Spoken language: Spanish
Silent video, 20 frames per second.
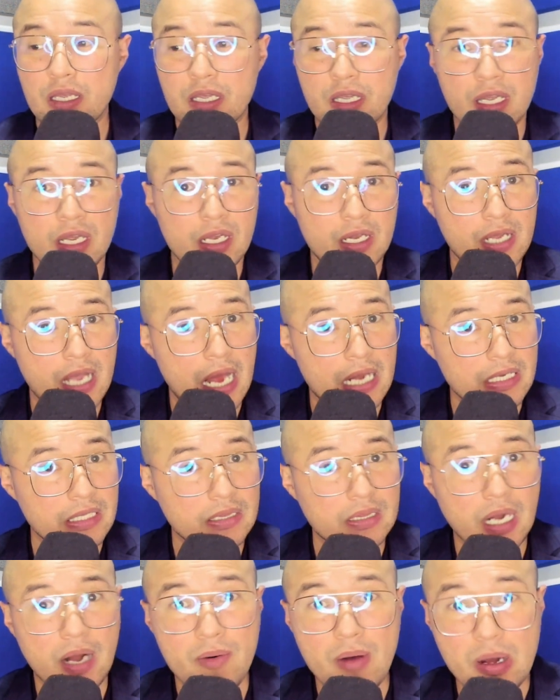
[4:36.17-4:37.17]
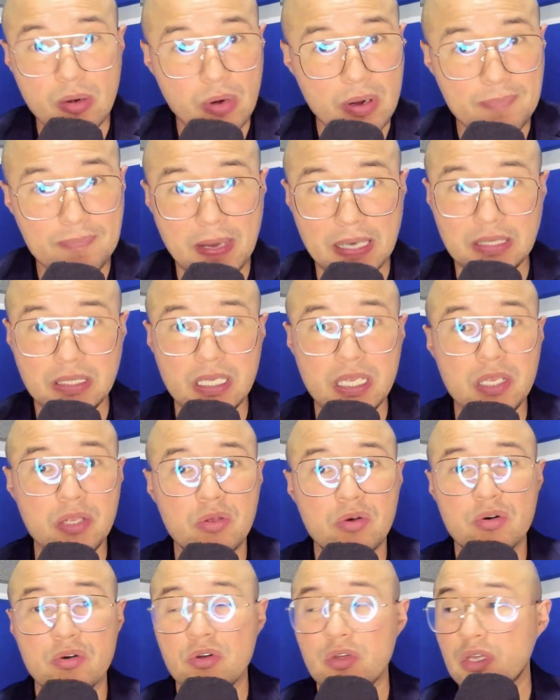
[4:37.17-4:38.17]
el Cali trabajó el
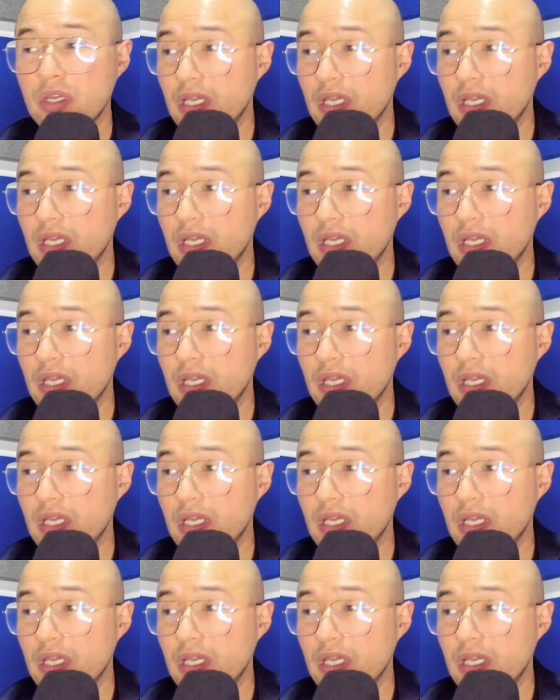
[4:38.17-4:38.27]
partido,